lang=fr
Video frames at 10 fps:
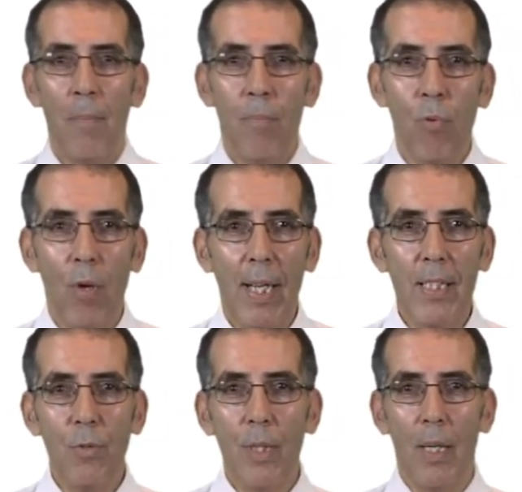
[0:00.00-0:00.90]
Pour
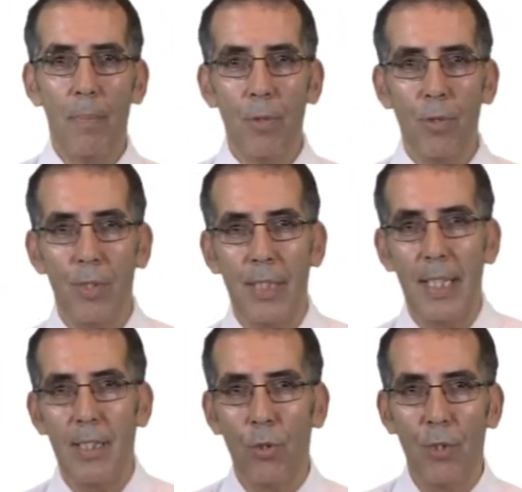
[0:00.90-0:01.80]
réduire un peu ce
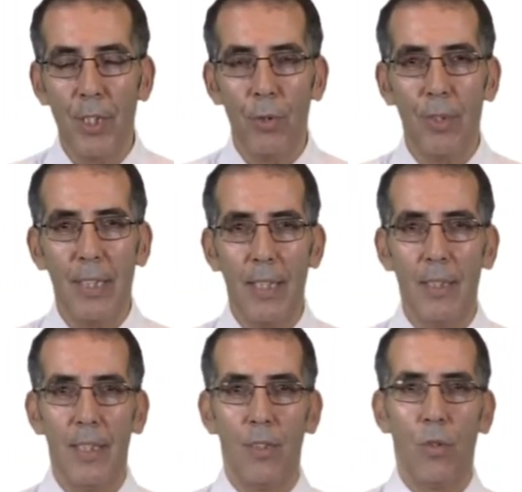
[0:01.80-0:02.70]
stress que j'ai de cas
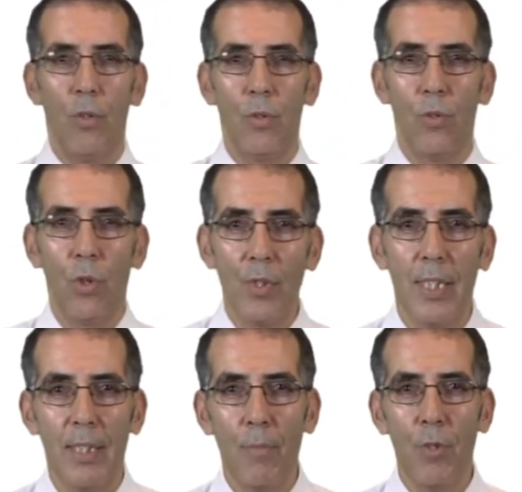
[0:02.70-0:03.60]
d'être dans
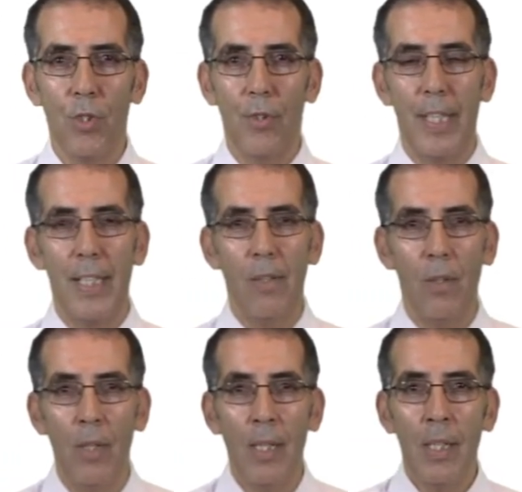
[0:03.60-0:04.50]
cet
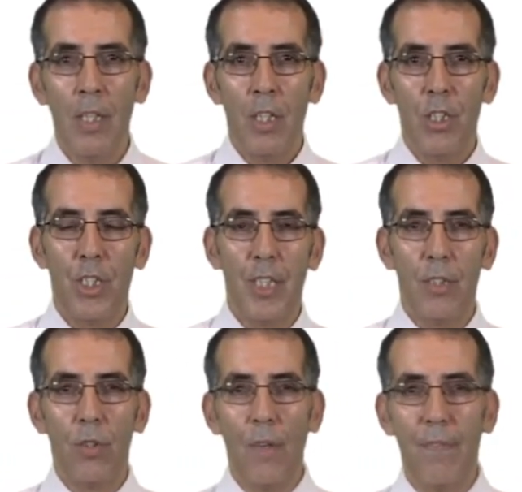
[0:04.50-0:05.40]
émotionnel, j'ai
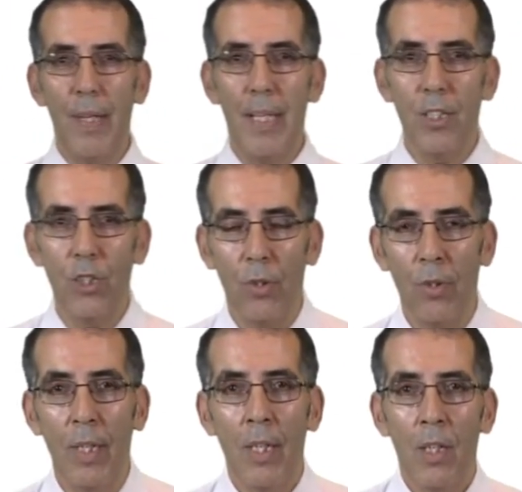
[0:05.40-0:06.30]
deux flèches,
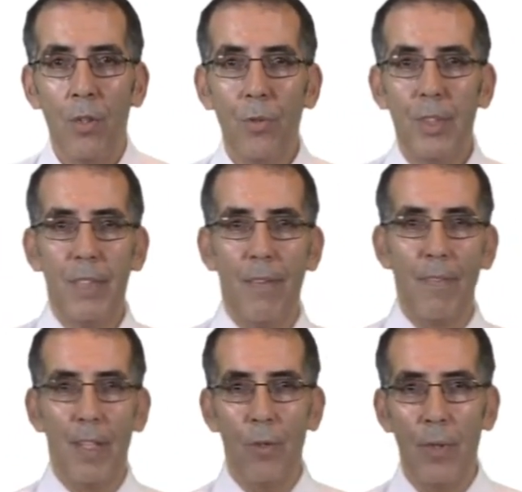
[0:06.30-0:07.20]
une qui va
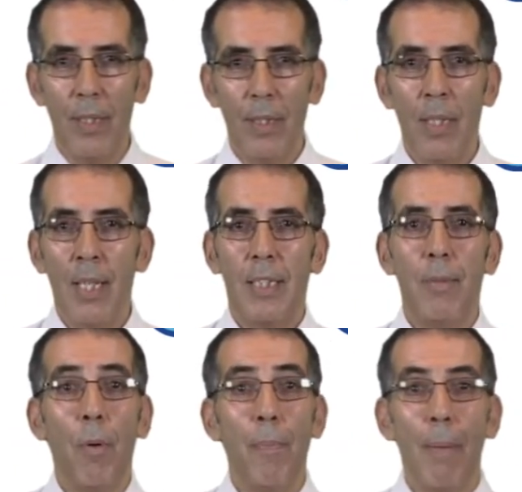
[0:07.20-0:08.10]
vers le 1, qui
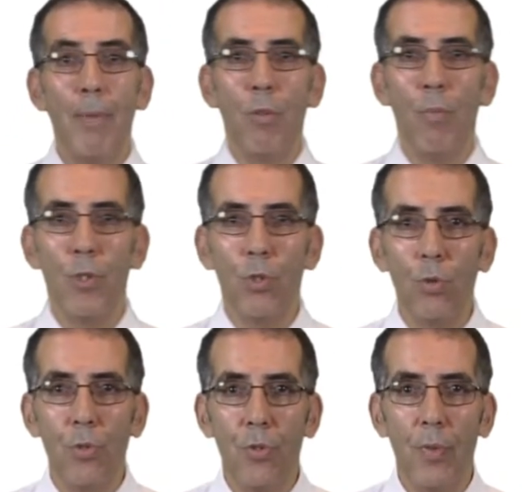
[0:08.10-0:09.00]
me permet de me
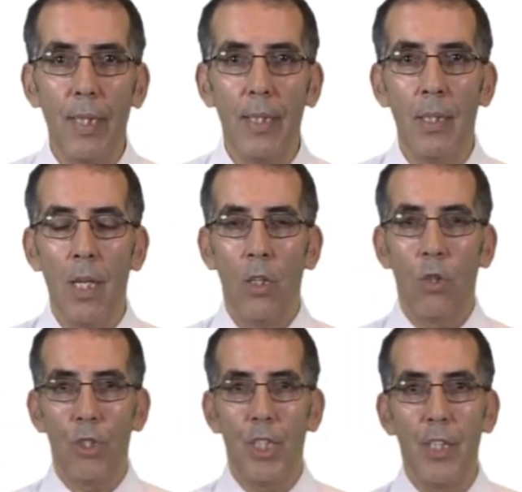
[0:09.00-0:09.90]
structurer
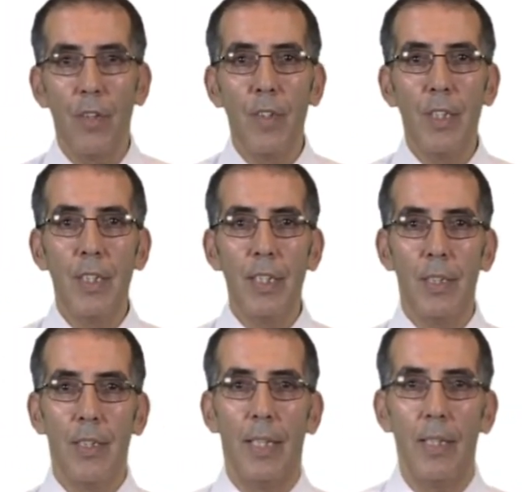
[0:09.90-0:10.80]
quand j'ai une idée
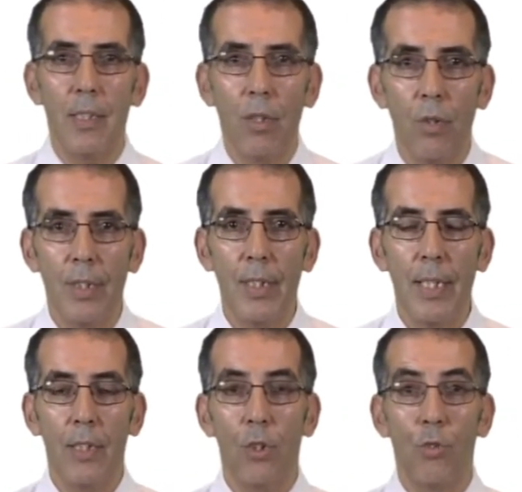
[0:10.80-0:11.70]
qui est
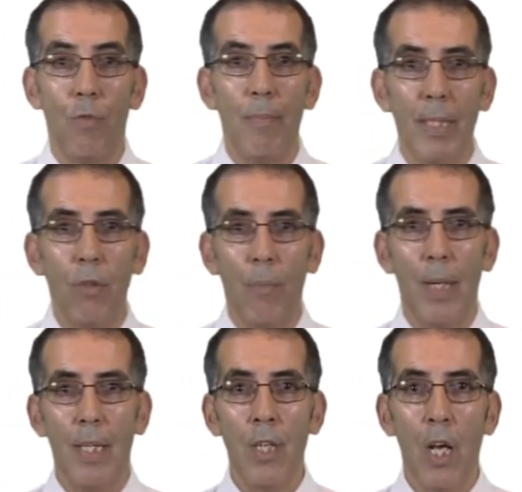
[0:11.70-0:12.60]
extraordinaire, que je veux mettre en
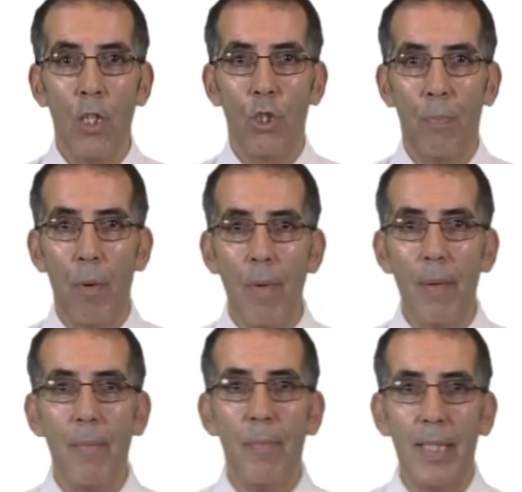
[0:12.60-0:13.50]
place. Je peux
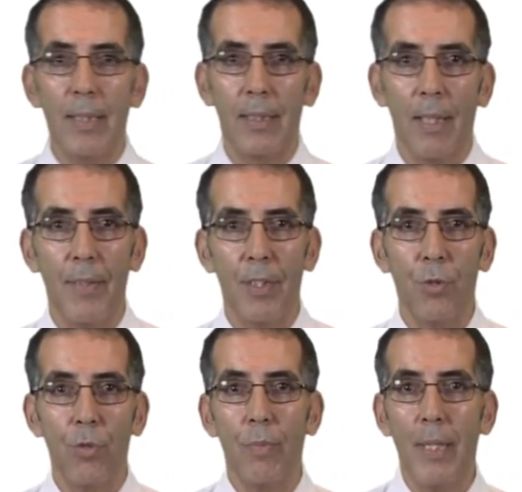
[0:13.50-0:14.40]
même mettre à travailler
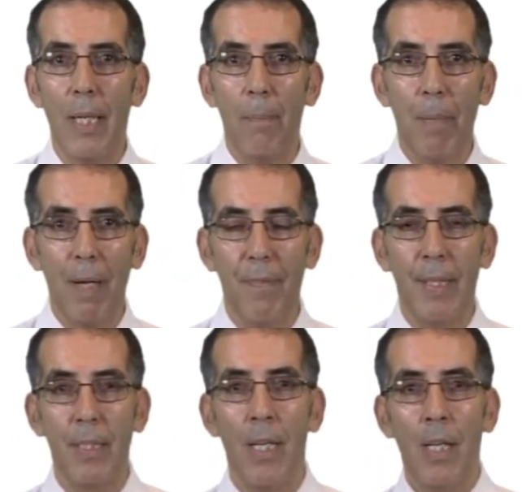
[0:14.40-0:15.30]
dessus d'une manière
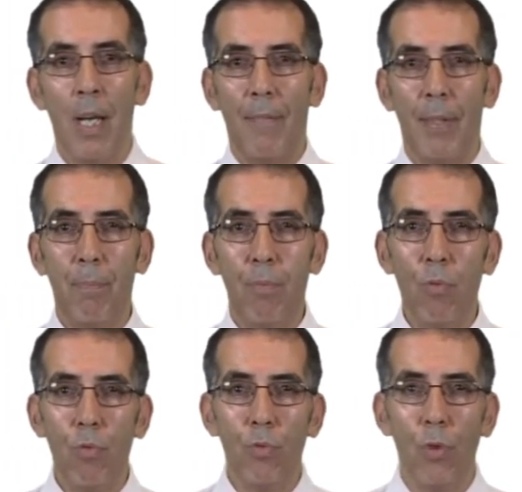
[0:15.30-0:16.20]
parfaite, avec
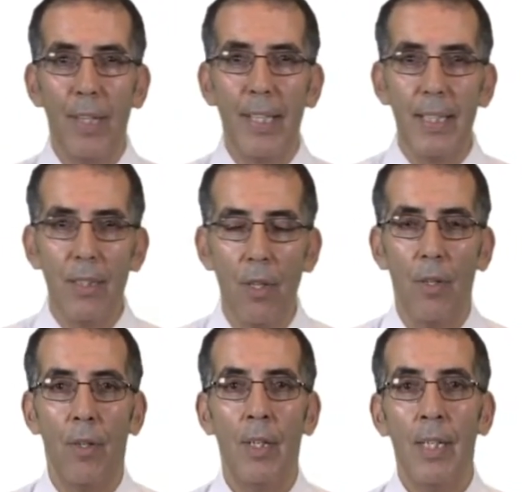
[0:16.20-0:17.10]
beaucoup de
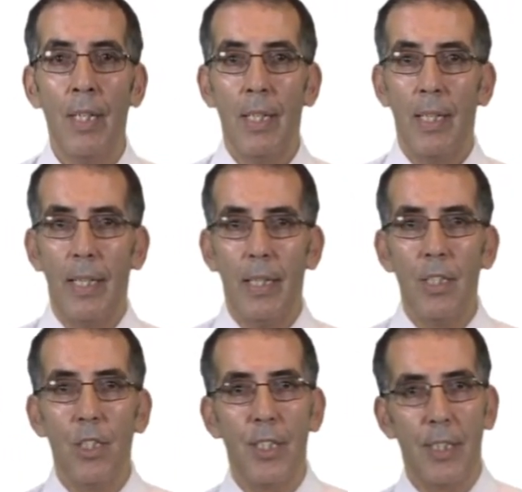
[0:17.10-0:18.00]
rigueur. Et
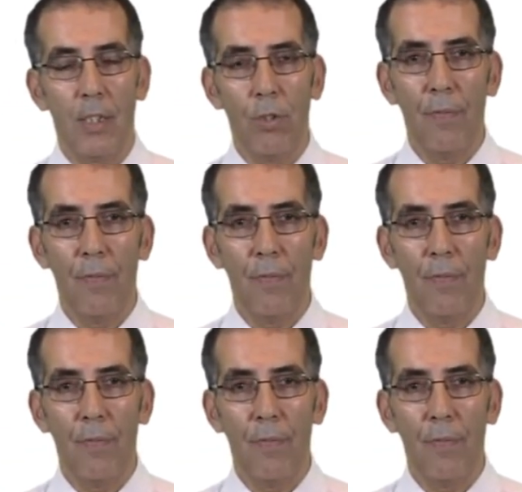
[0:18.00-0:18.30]
j'ai cette